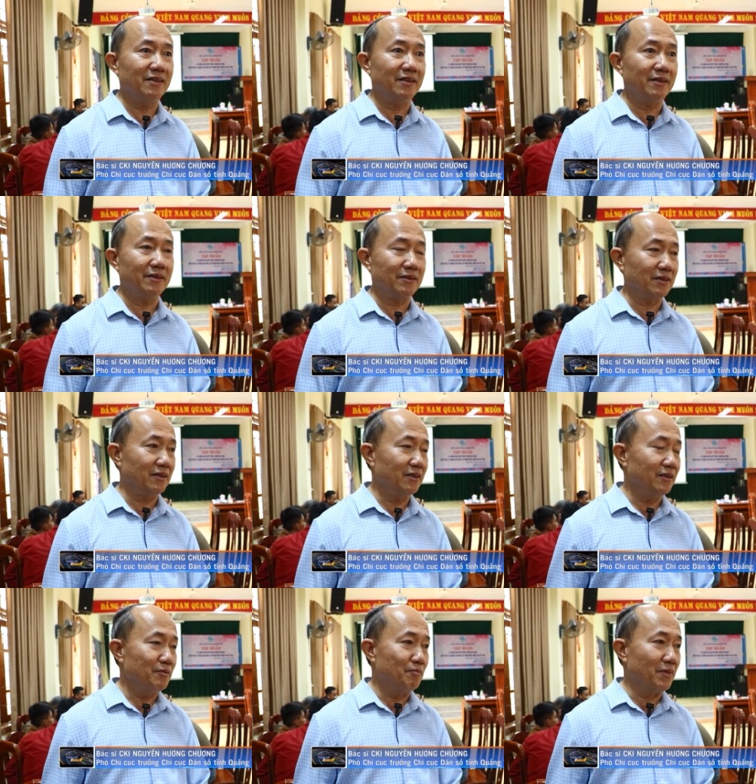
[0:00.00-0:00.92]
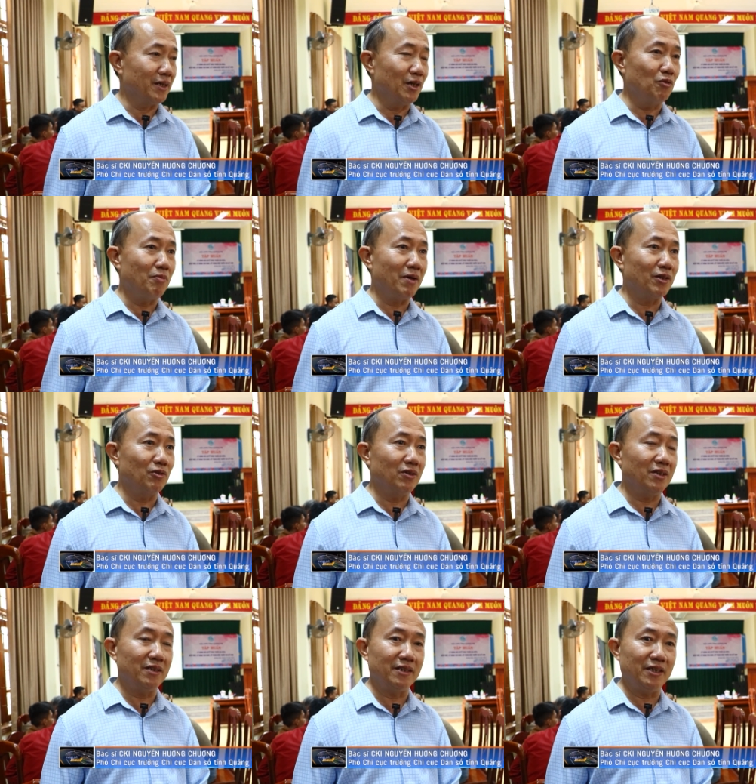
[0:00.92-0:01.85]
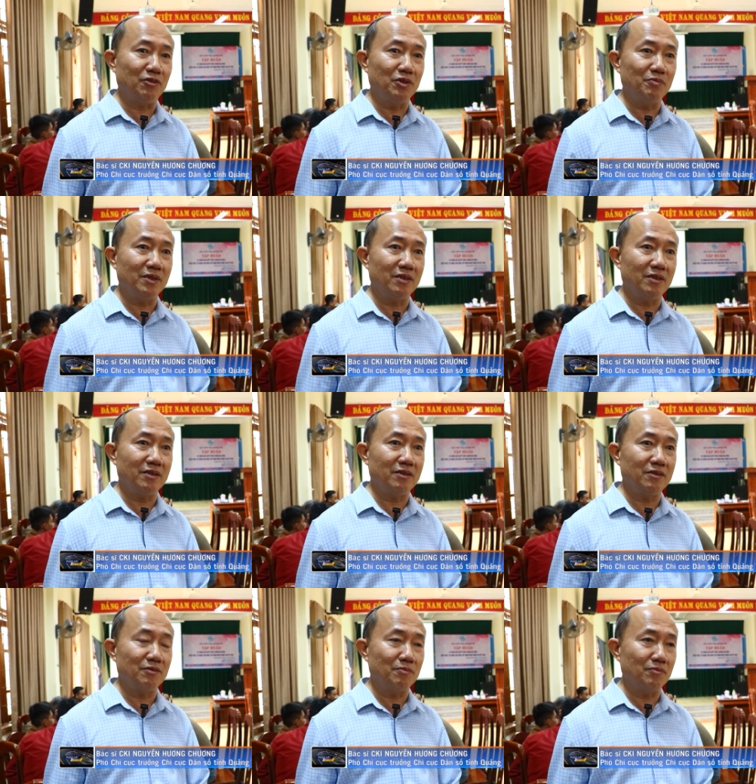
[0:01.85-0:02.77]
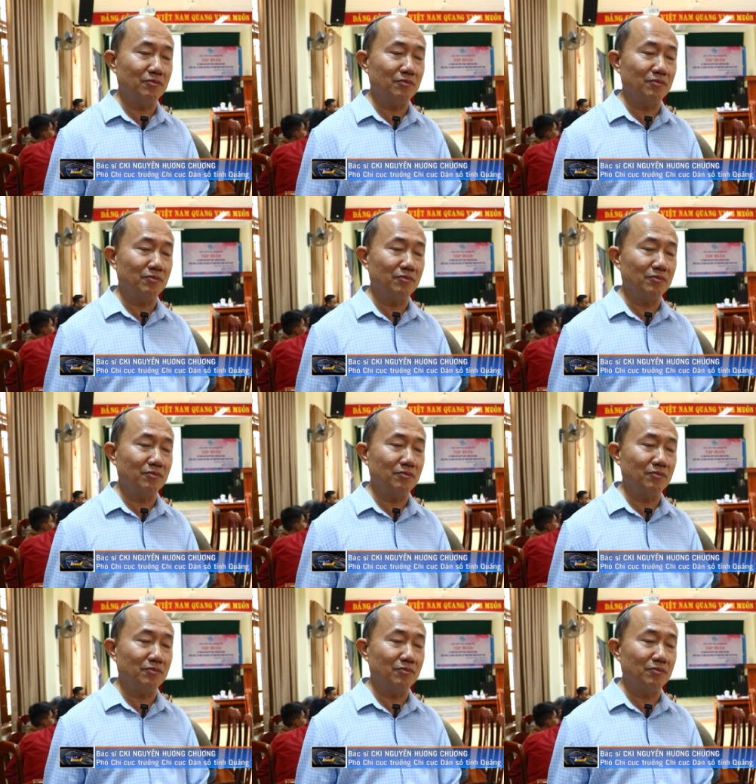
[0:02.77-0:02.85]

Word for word: À, mới đâu bắt đầu là nếu như mà ừ,